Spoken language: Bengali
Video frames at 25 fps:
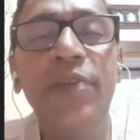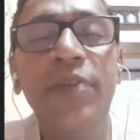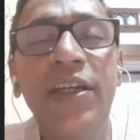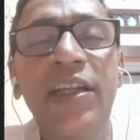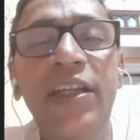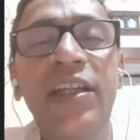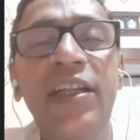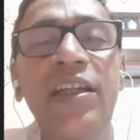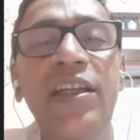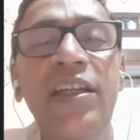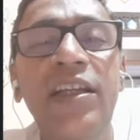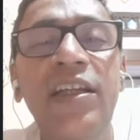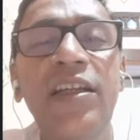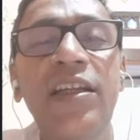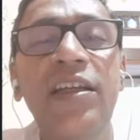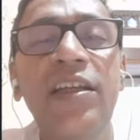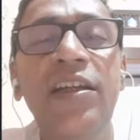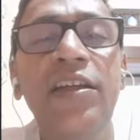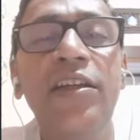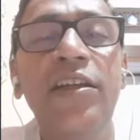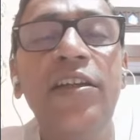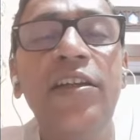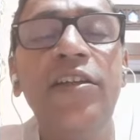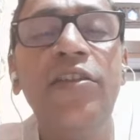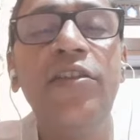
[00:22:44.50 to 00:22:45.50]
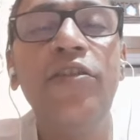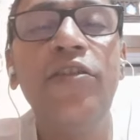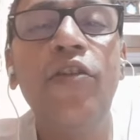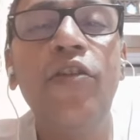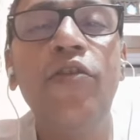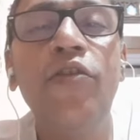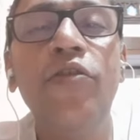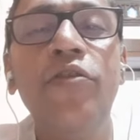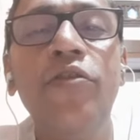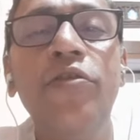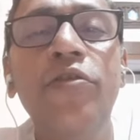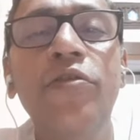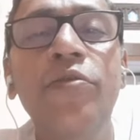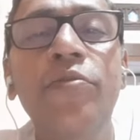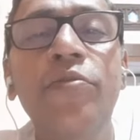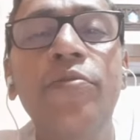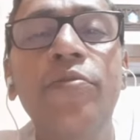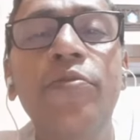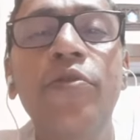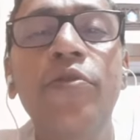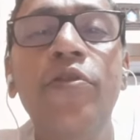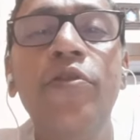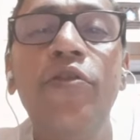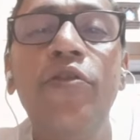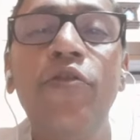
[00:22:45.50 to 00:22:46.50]
ফিরি তখন
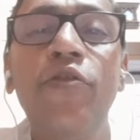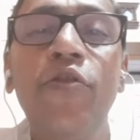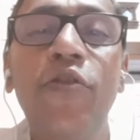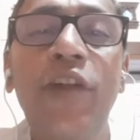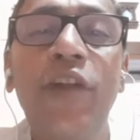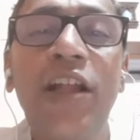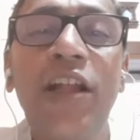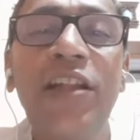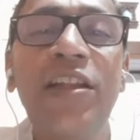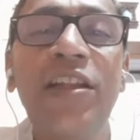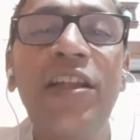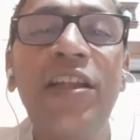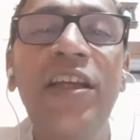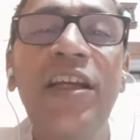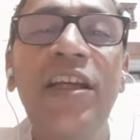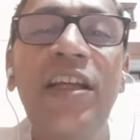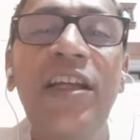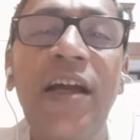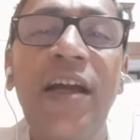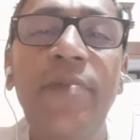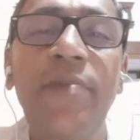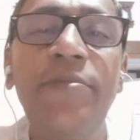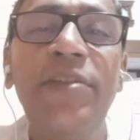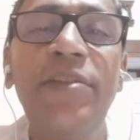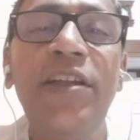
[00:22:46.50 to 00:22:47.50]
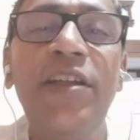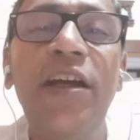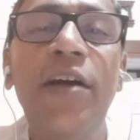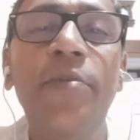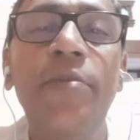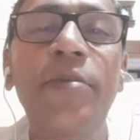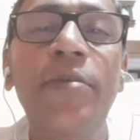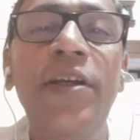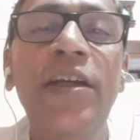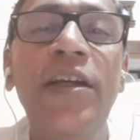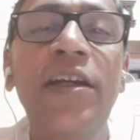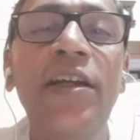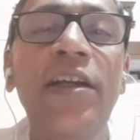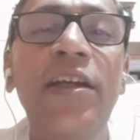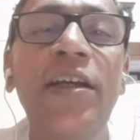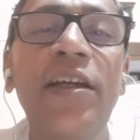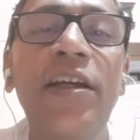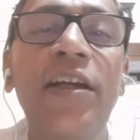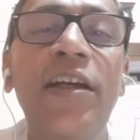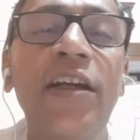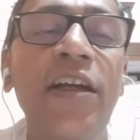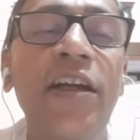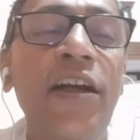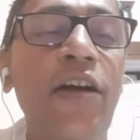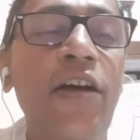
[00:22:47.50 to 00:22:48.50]
বললো ঘোড়ার থেকে নামতে হবে
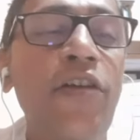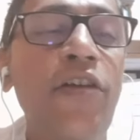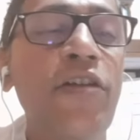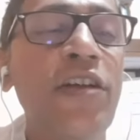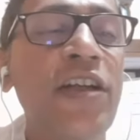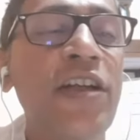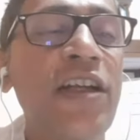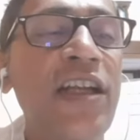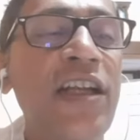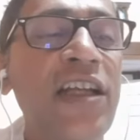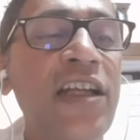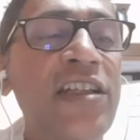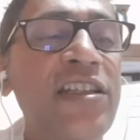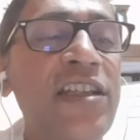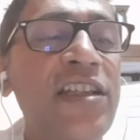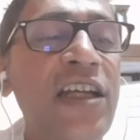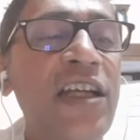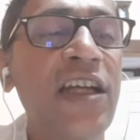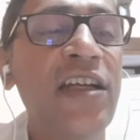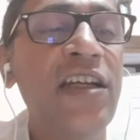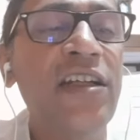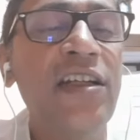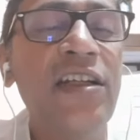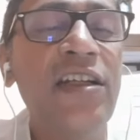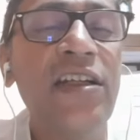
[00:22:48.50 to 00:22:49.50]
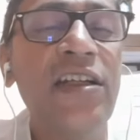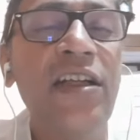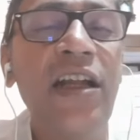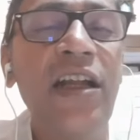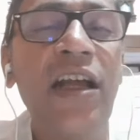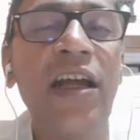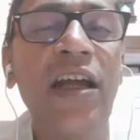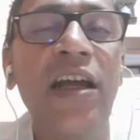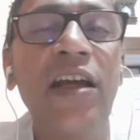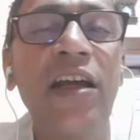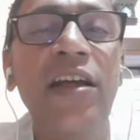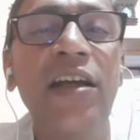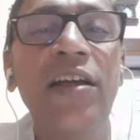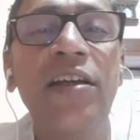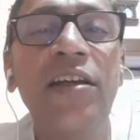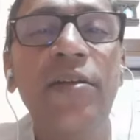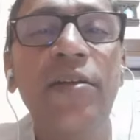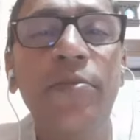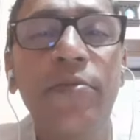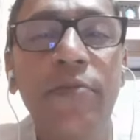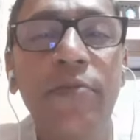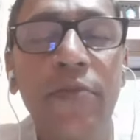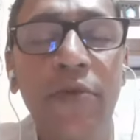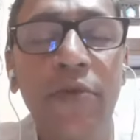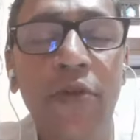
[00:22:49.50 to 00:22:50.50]
কারণ গ্লেসিয়ারটা
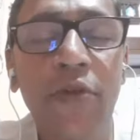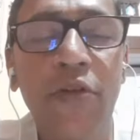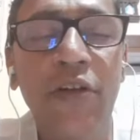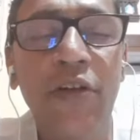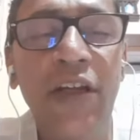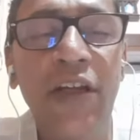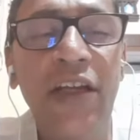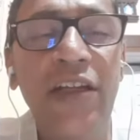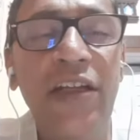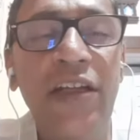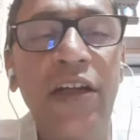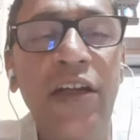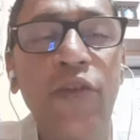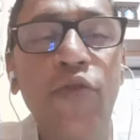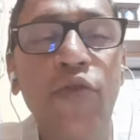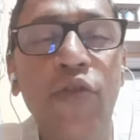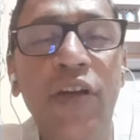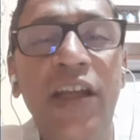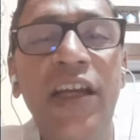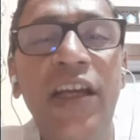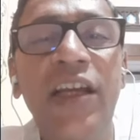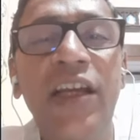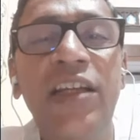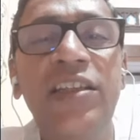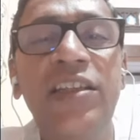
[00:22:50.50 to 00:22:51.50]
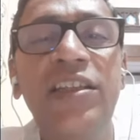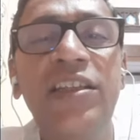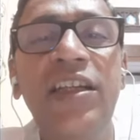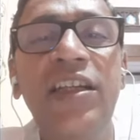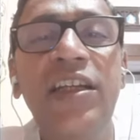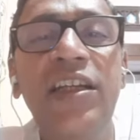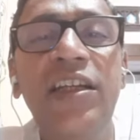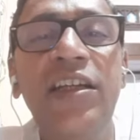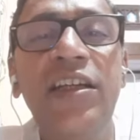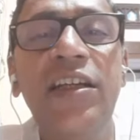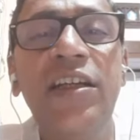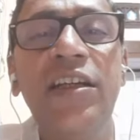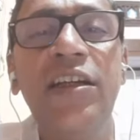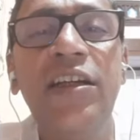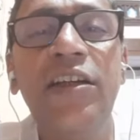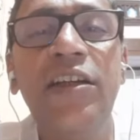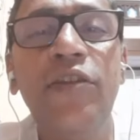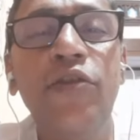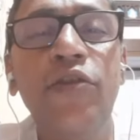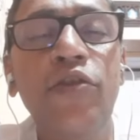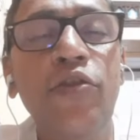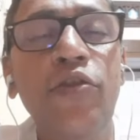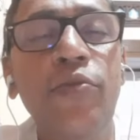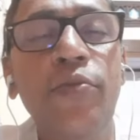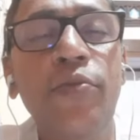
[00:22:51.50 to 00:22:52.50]
অনেকটা গলে গেছে
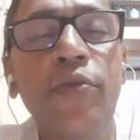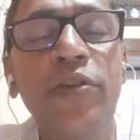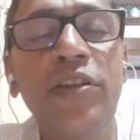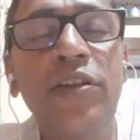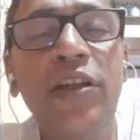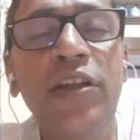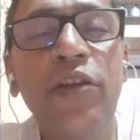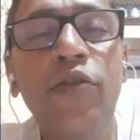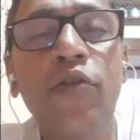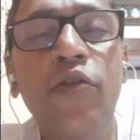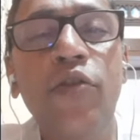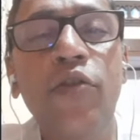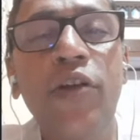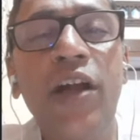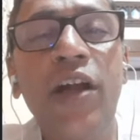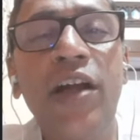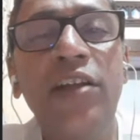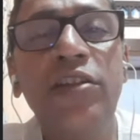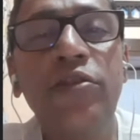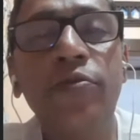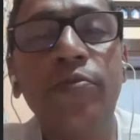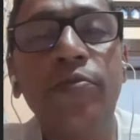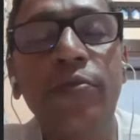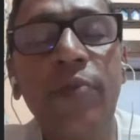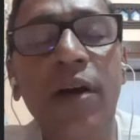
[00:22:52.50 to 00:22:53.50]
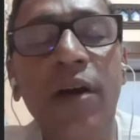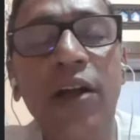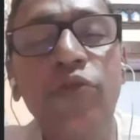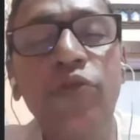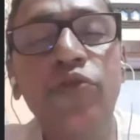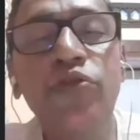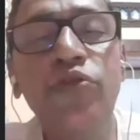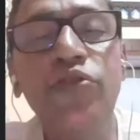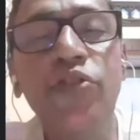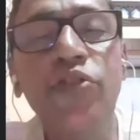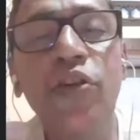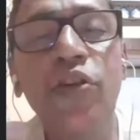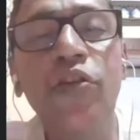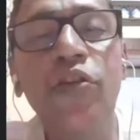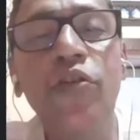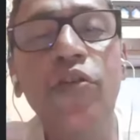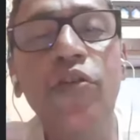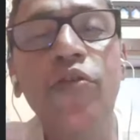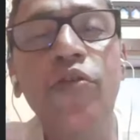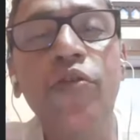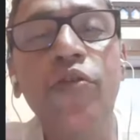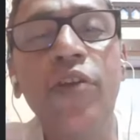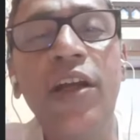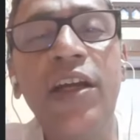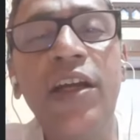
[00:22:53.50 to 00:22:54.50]
ওর উপর দিয়ে ঘোড়া মানুষ সহ
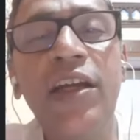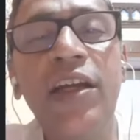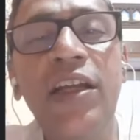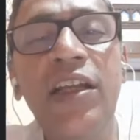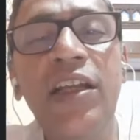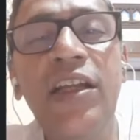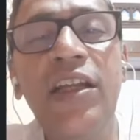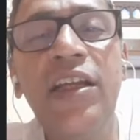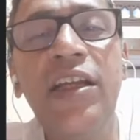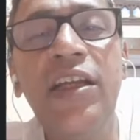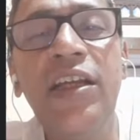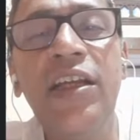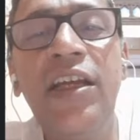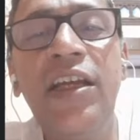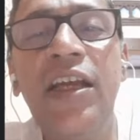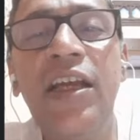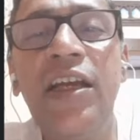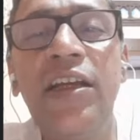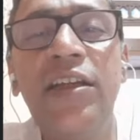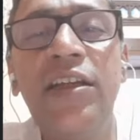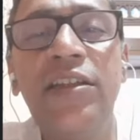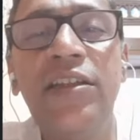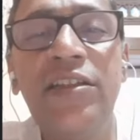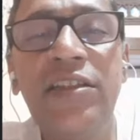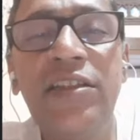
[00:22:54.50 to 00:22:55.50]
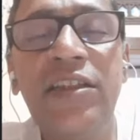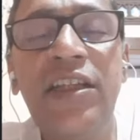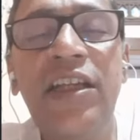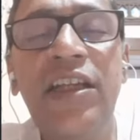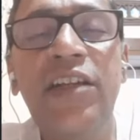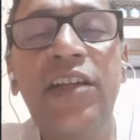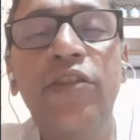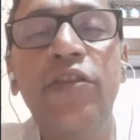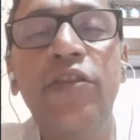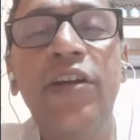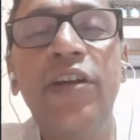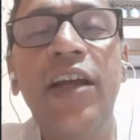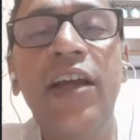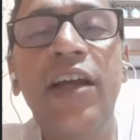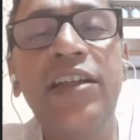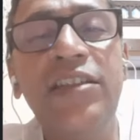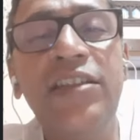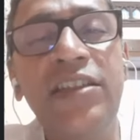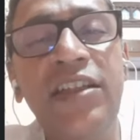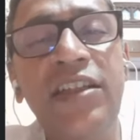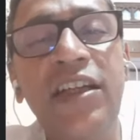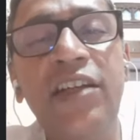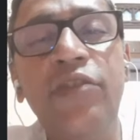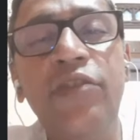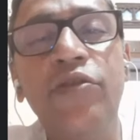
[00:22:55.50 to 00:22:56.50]
ঘোড়া গেলে স্কিড হয়ে
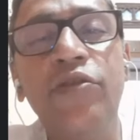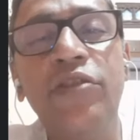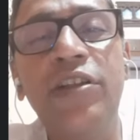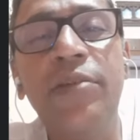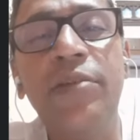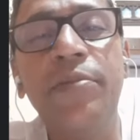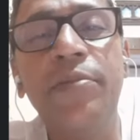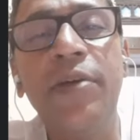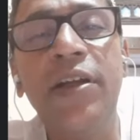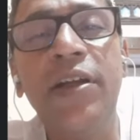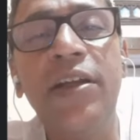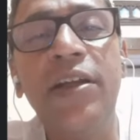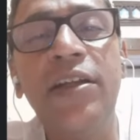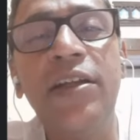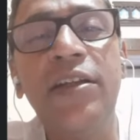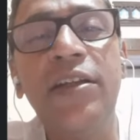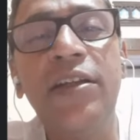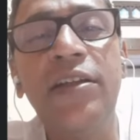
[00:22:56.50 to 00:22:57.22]
অ্যাক্সিডেন্ট হতে পারে